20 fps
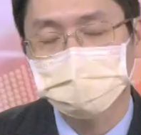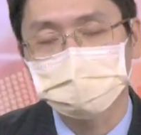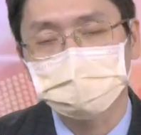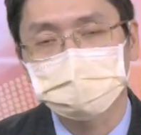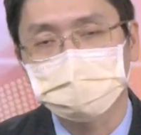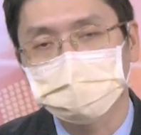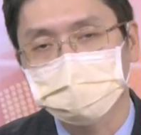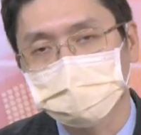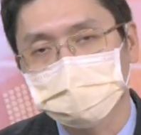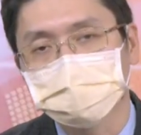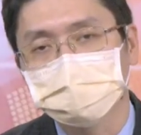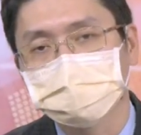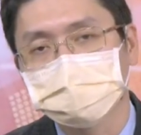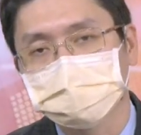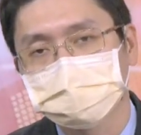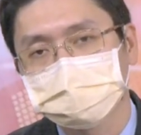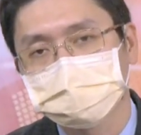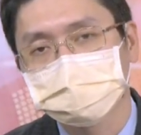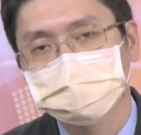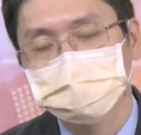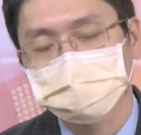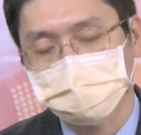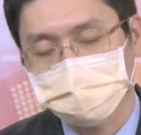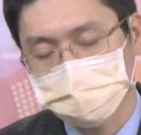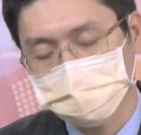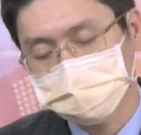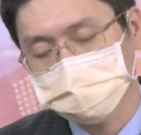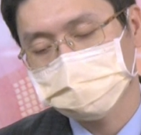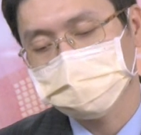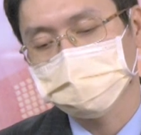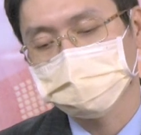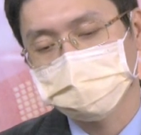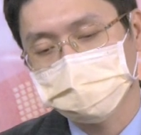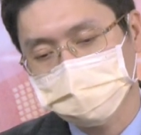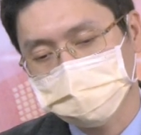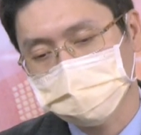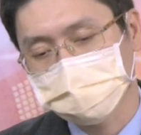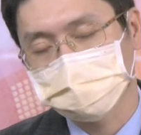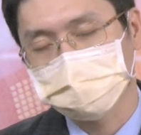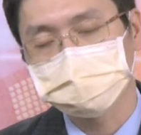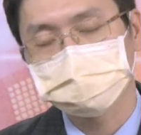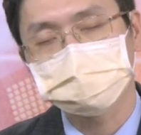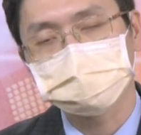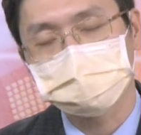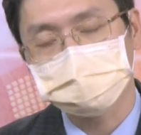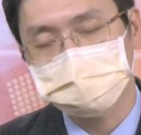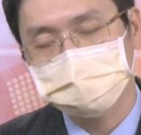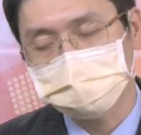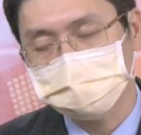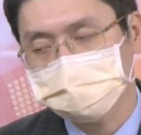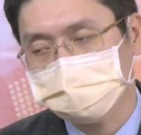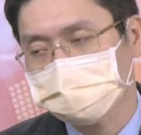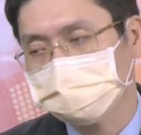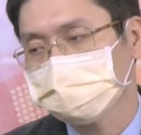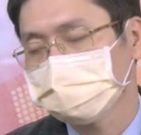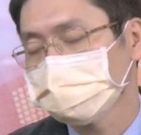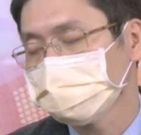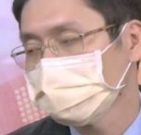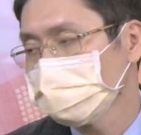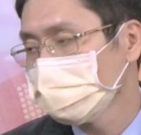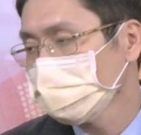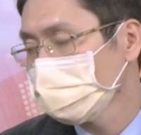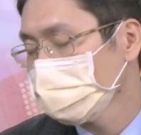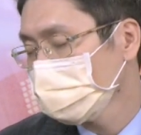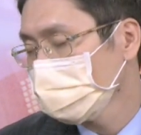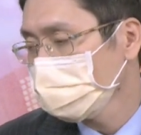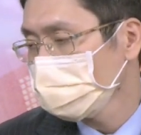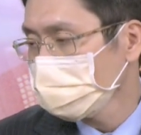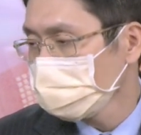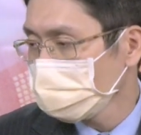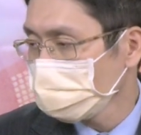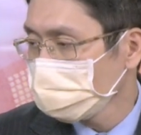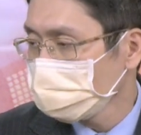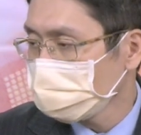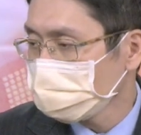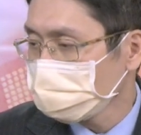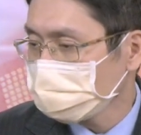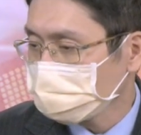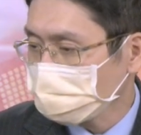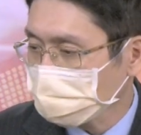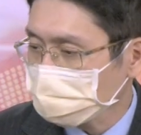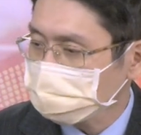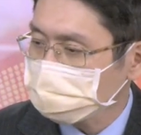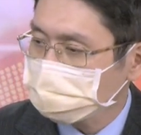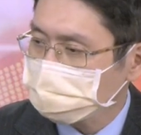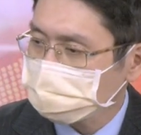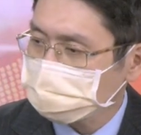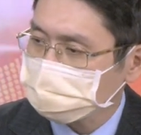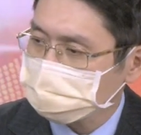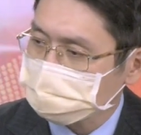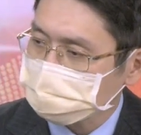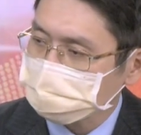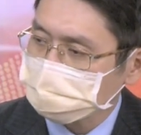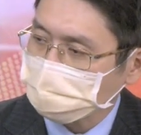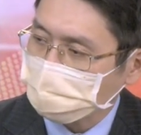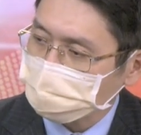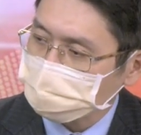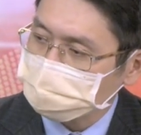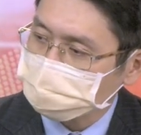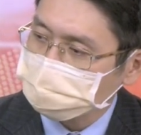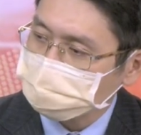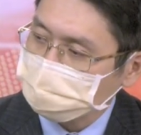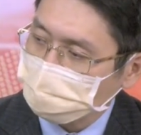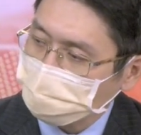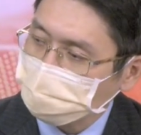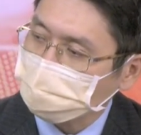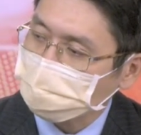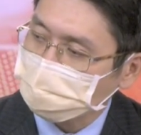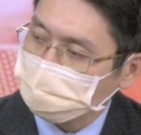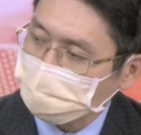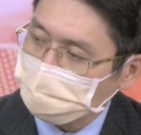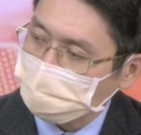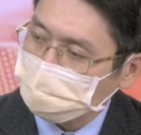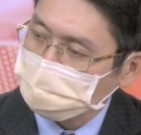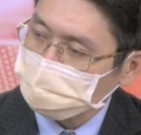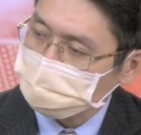啊晃，一直都没有一个连续的气势。啊，当然，因为其实台股算稳啊，盘